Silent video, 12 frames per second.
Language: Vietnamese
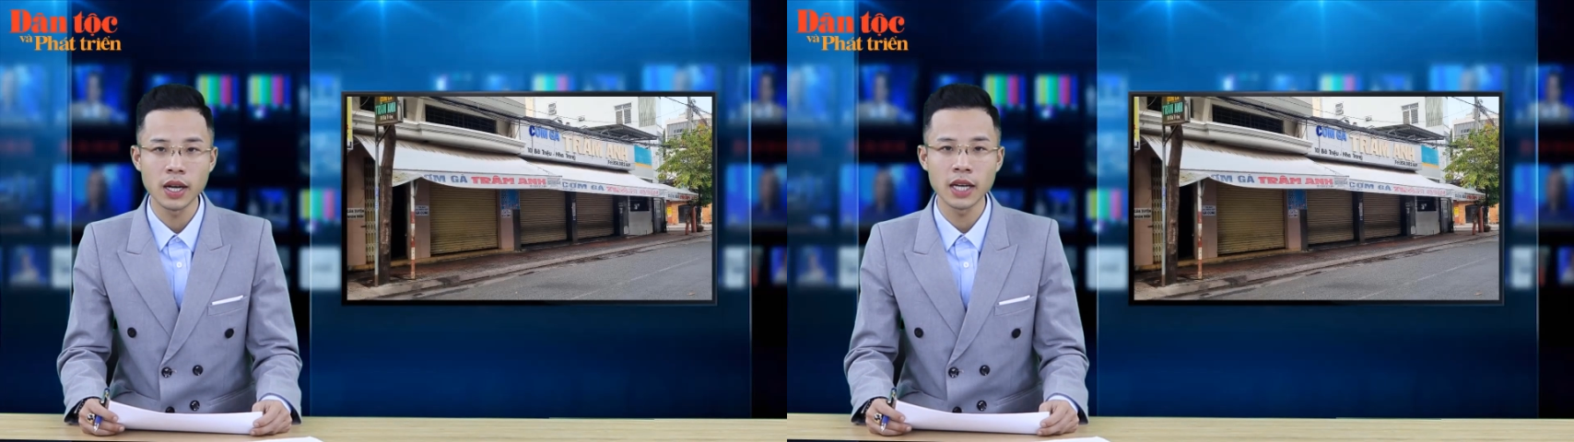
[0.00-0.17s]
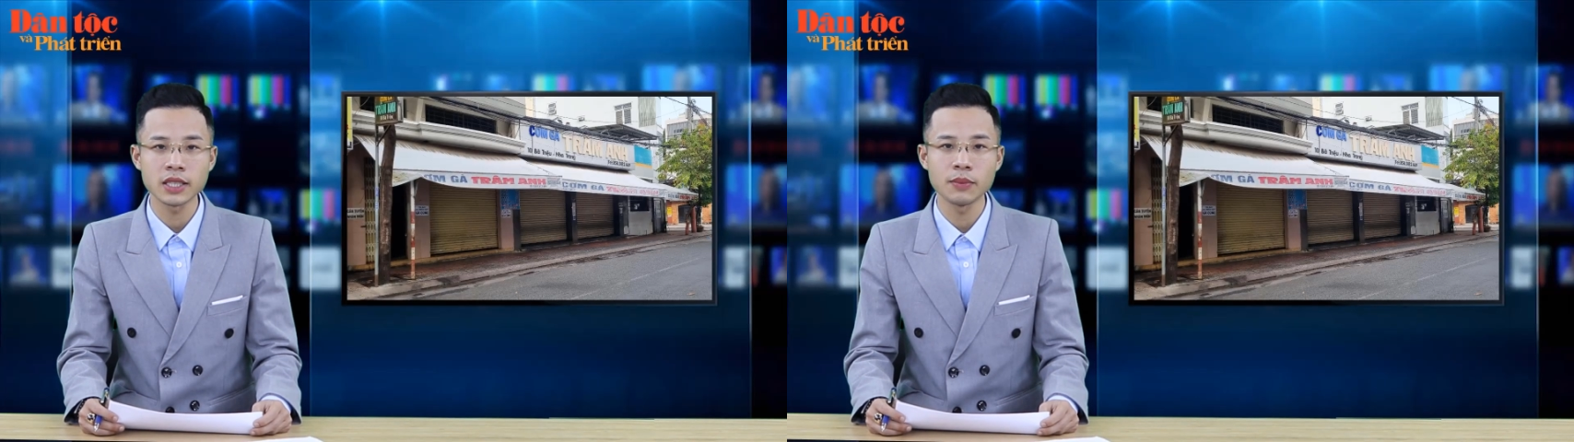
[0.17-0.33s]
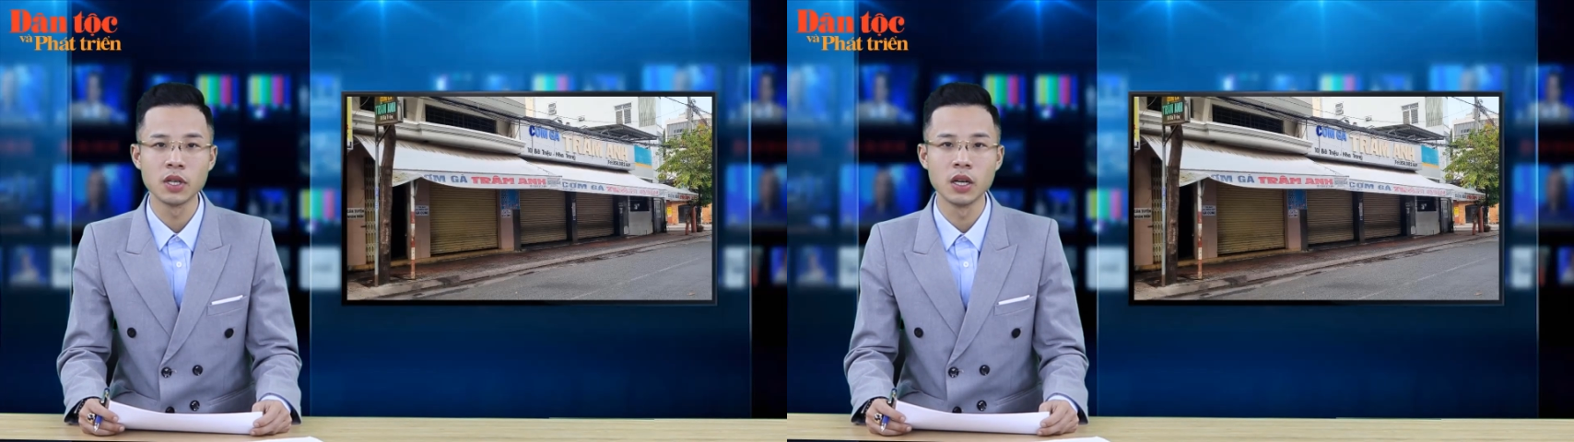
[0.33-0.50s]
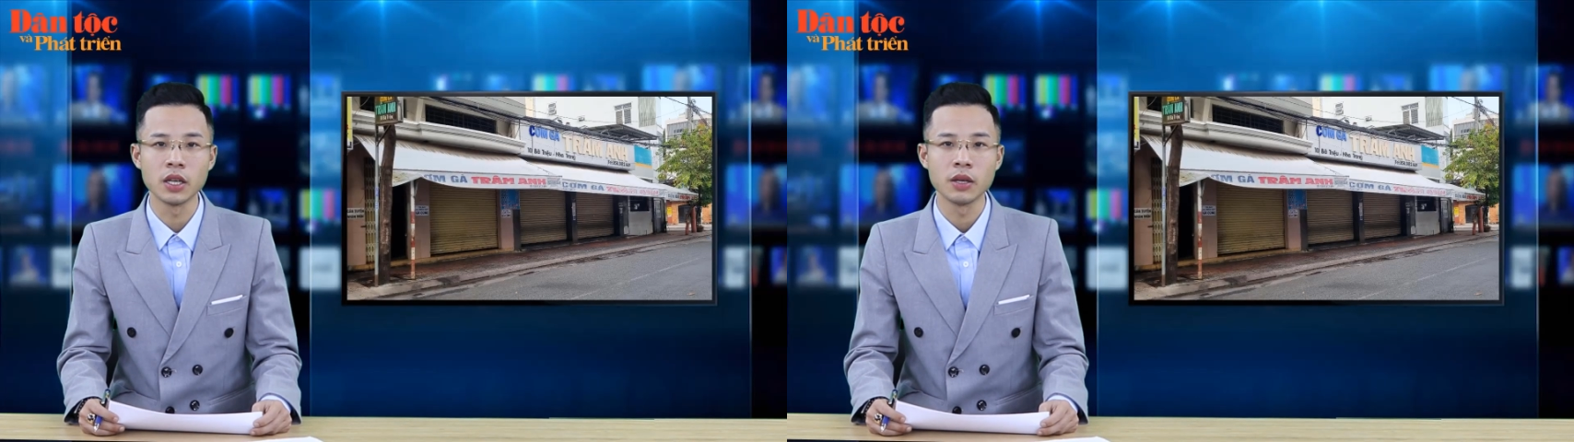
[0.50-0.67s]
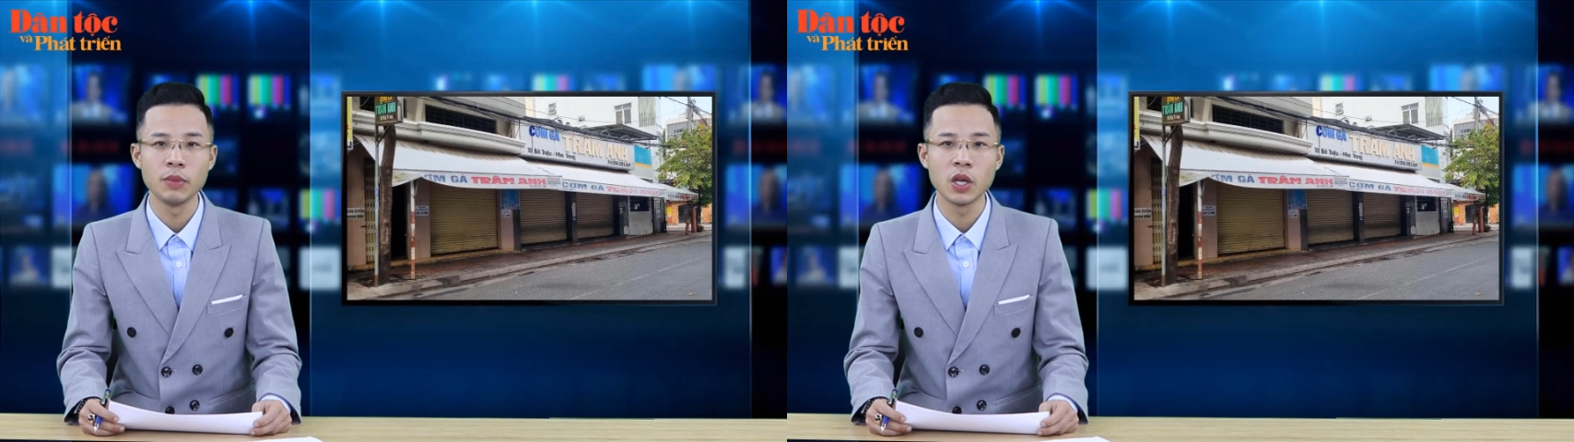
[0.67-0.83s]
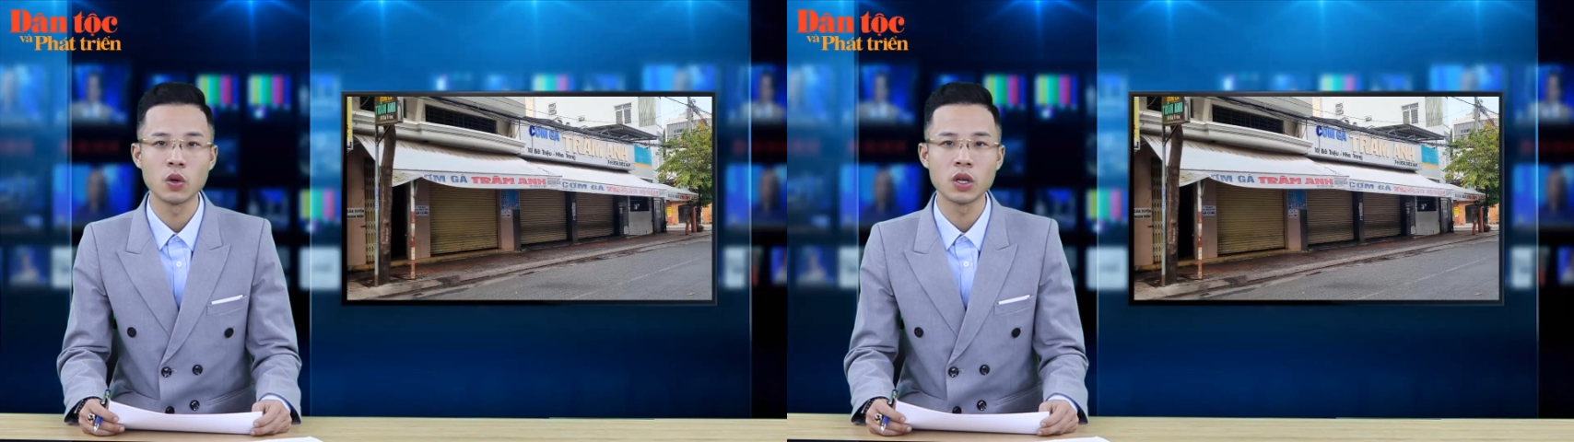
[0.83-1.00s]
200 người
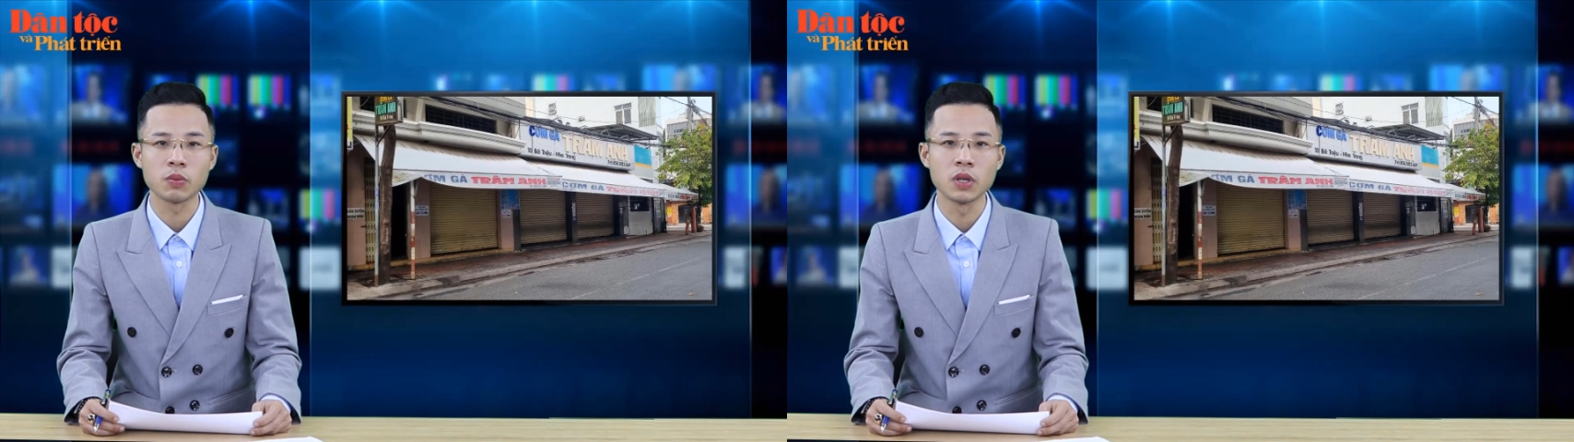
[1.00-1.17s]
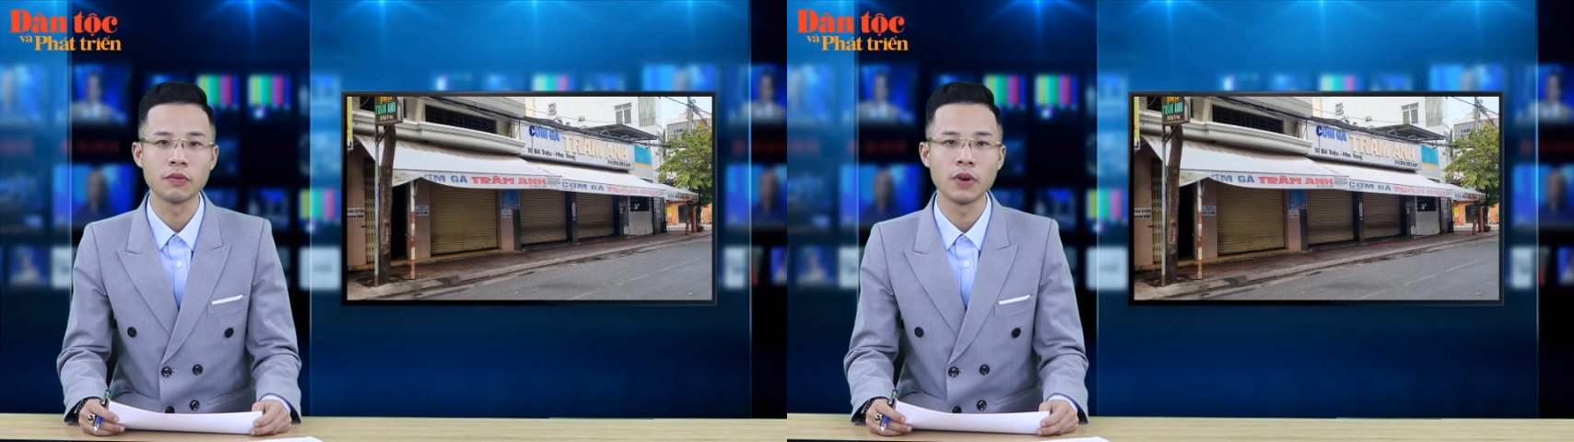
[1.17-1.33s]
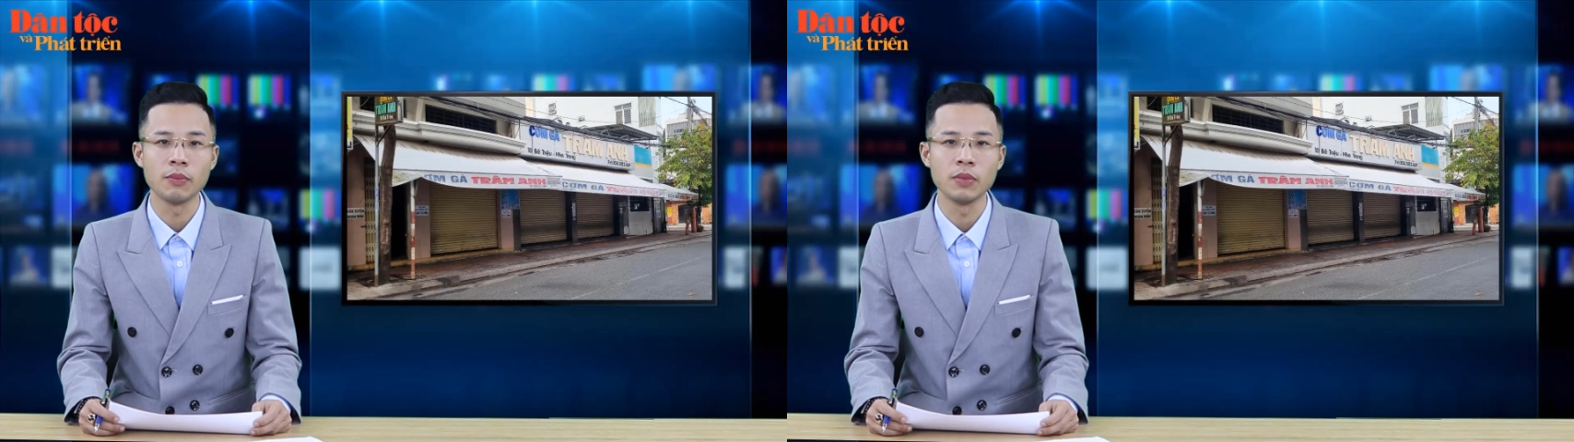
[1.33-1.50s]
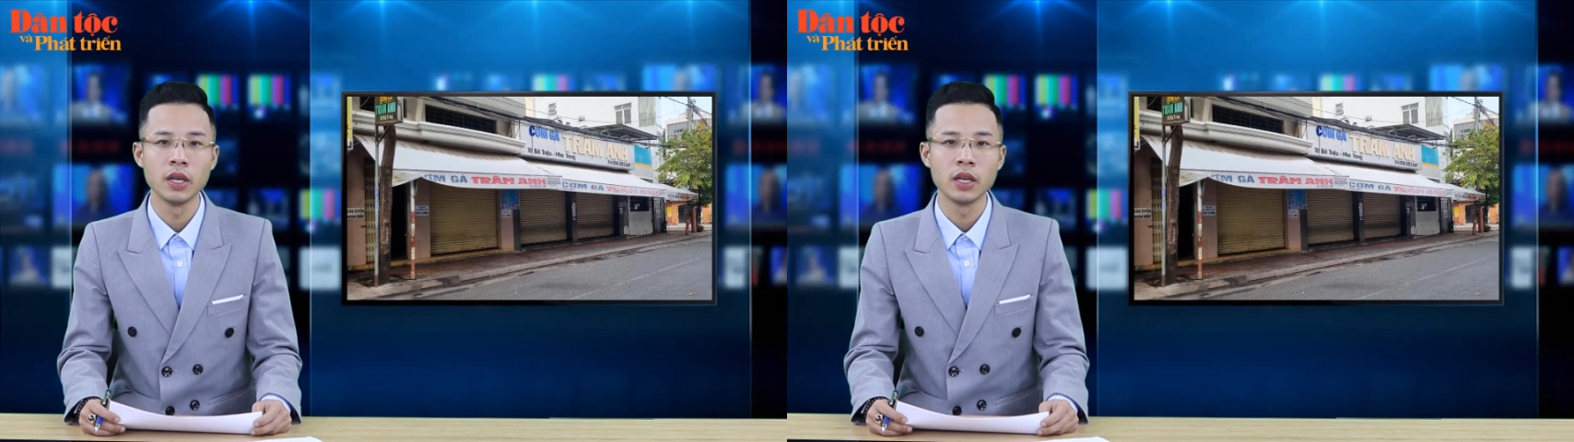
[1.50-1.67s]
bị ngộ độc thực phẩm